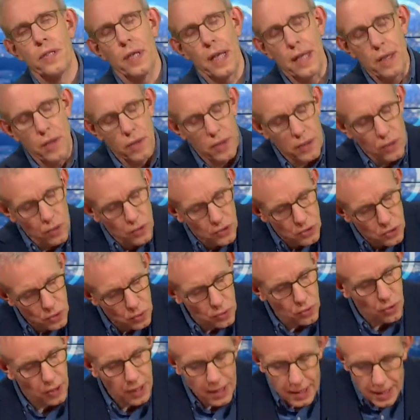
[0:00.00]
cette notion
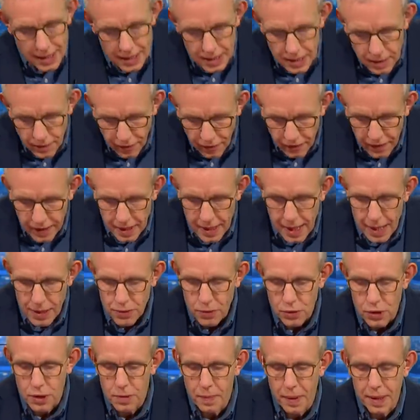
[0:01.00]
de crise finale
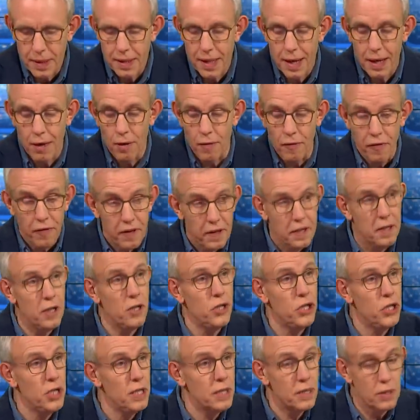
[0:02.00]
du spectacle
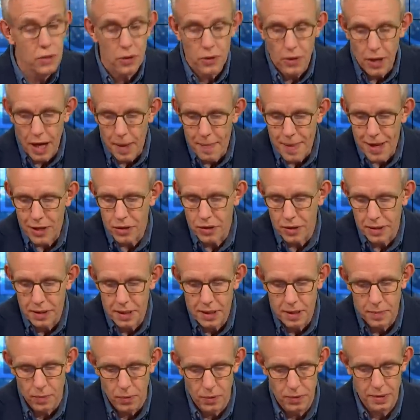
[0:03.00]
fétichiste de la
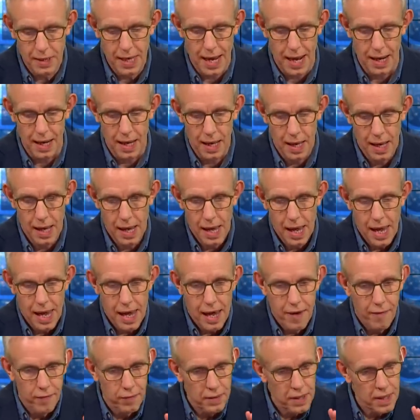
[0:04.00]
marchandise mondiale.
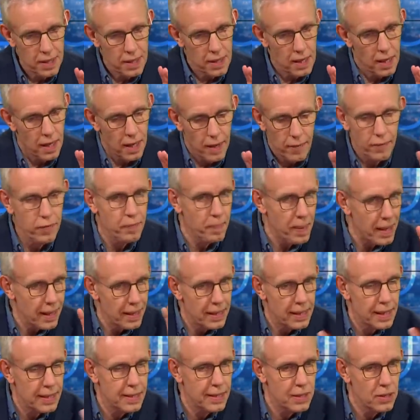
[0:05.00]
Et vous dites, vous
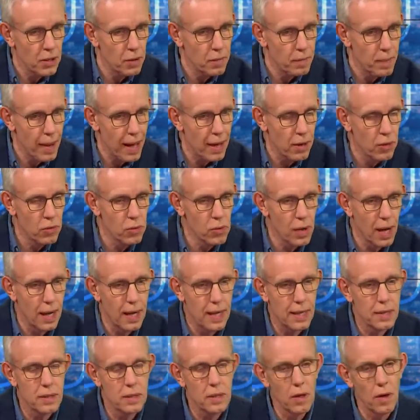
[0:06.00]
parlez d'assinants de parcours à
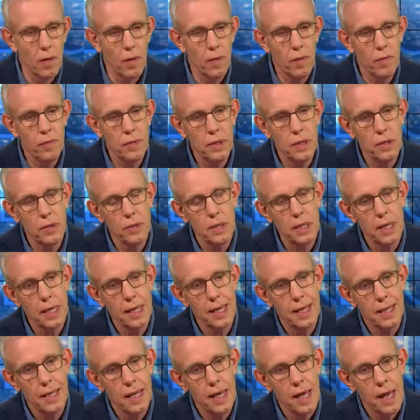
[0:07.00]
l'instant, vous dites aussi
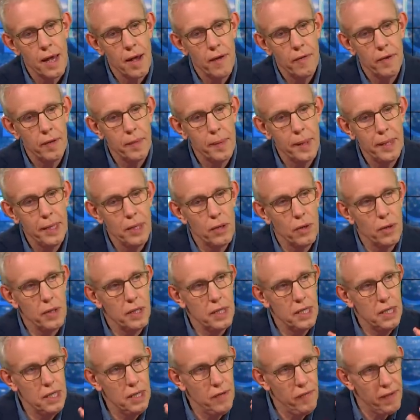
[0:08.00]
qu'il y a des phénomènes de
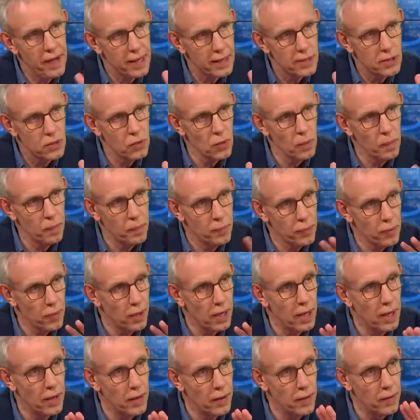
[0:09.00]
diversion pour
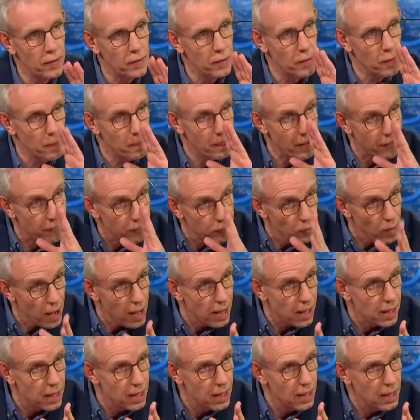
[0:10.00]
euh, ne pas
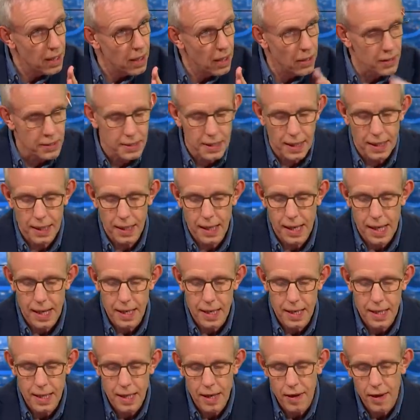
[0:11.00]
voir euh, cette
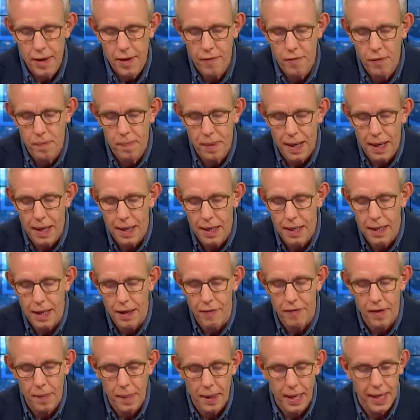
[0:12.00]
réalité. Et vous parlez de la
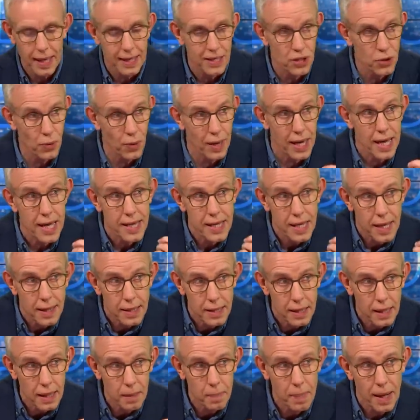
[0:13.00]
fabrication
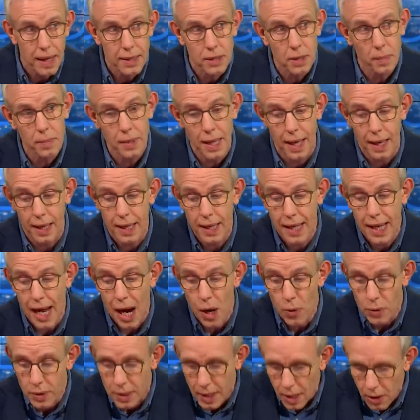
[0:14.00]
étatique, par exemple, d'un
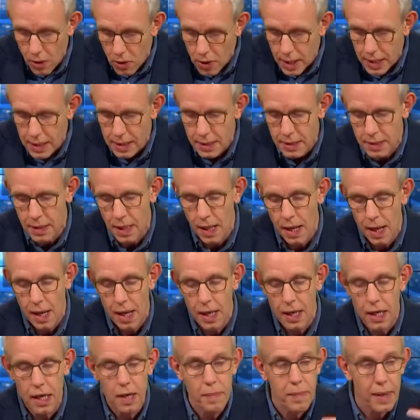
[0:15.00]
chaos terroriste,
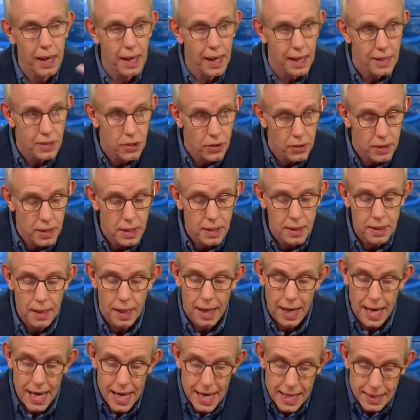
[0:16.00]
immigrationniste
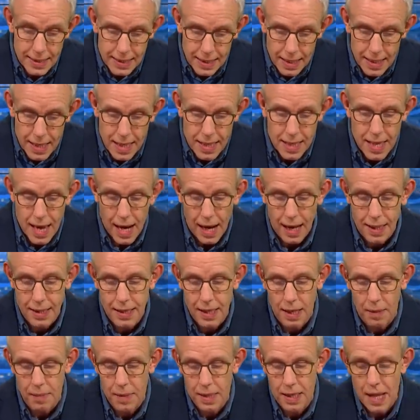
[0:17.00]
et sanitaire
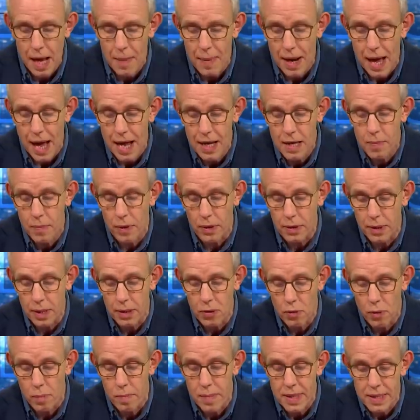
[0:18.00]
interminable alimenté
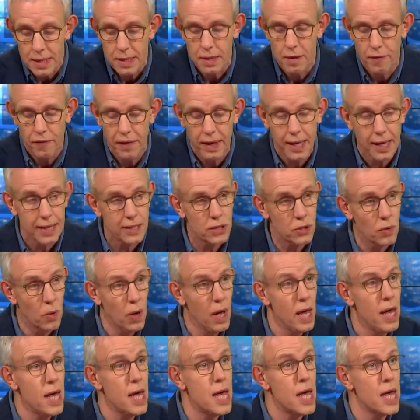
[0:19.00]
de mystifications
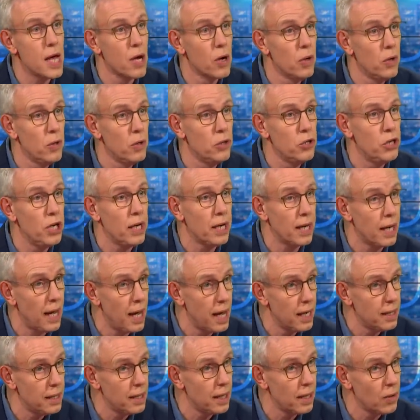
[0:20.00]
écologiques
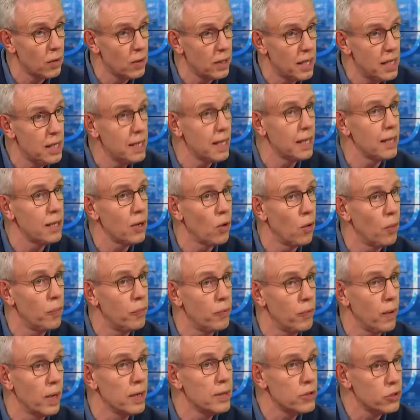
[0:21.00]

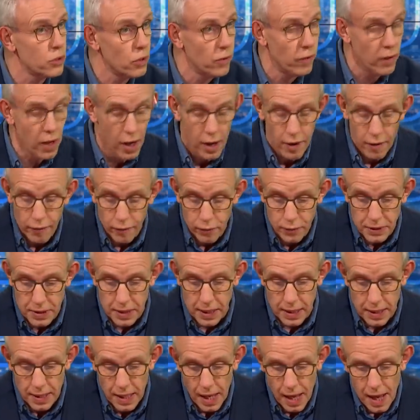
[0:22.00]
ininterrompues. Hein, je vous
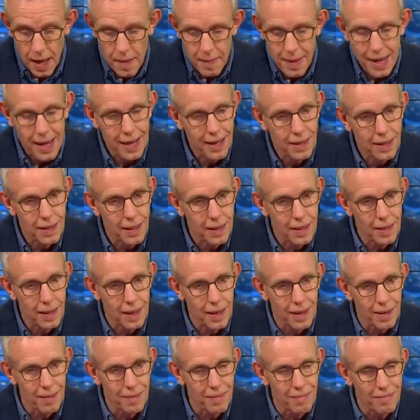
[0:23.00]
cite. Mais
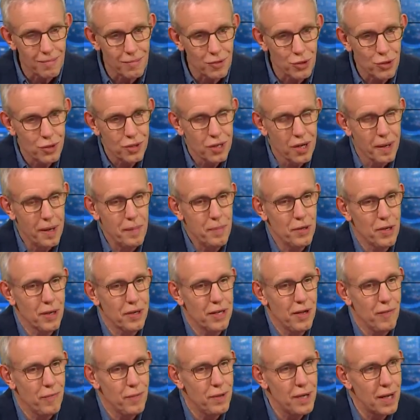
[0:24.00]
je suis quand même
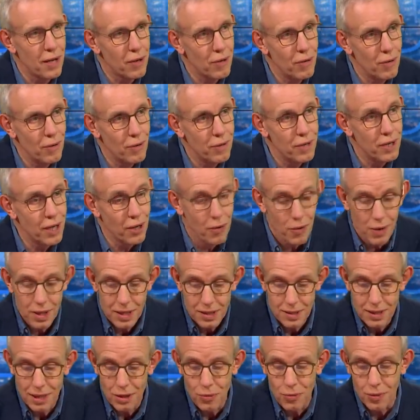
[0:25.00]
tenté de vous dire que le
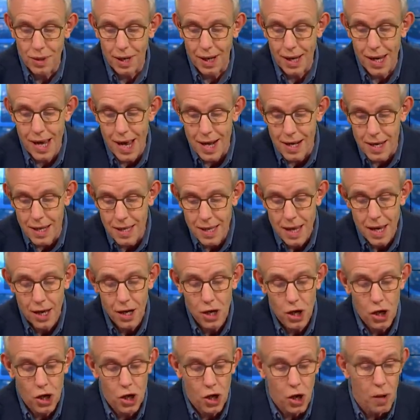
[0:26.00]
terrorisme, c'est une réalité
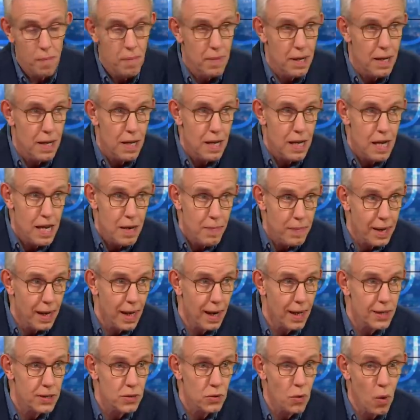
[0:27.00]
comme
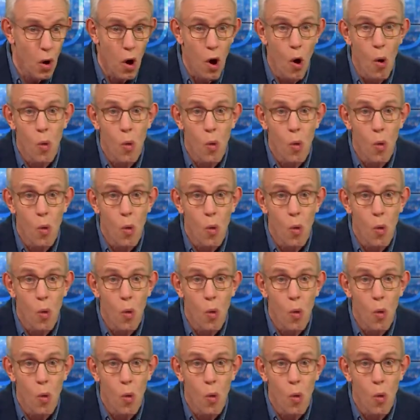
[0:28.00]
l'immigration